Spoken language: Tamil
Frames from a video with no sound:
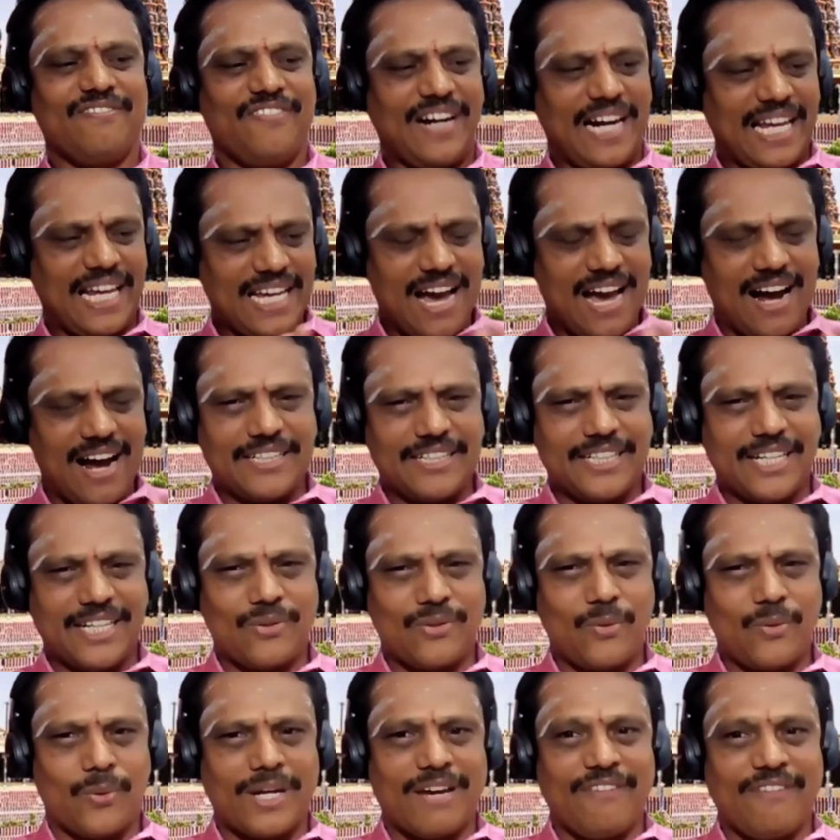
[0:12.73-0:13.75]
விளையாட்ட
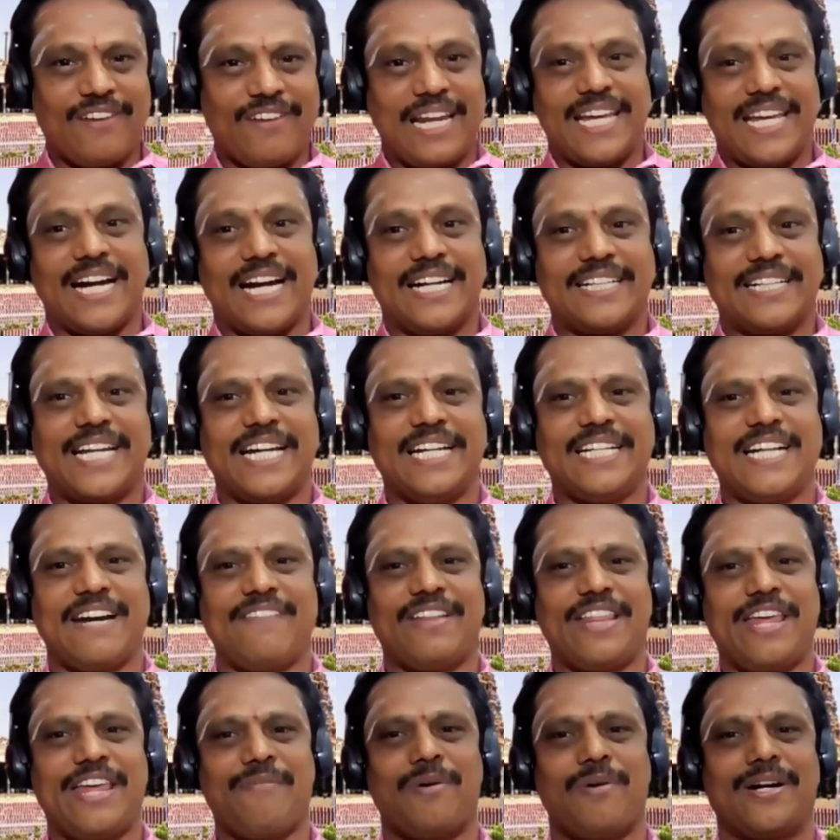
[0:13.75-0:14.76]
கூட விளையாட்டாய்
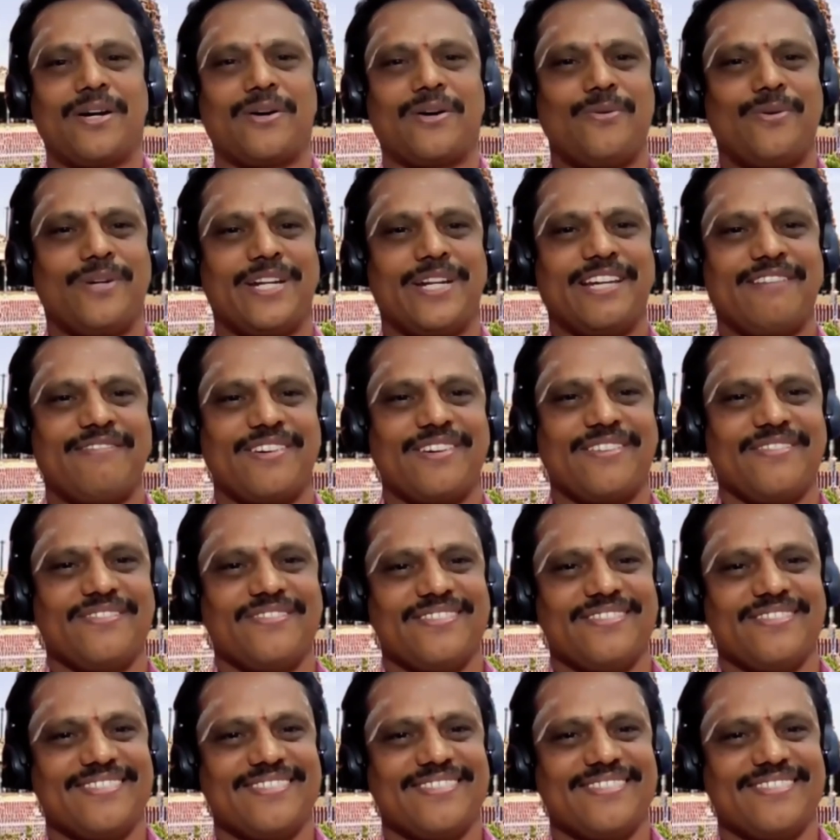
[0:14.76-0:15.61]
கவிதை பாடக்கூடியவர்